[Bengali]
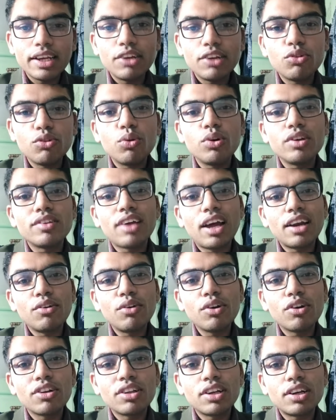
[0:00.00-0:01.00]
কিন্তু ওই
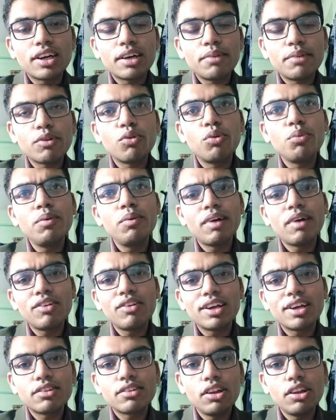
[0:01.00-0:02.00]
স্যারের ওই কথাটাকে আমার খুবই ভালো
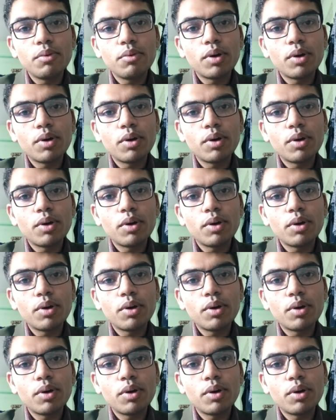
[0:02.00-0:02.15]
লাগছিল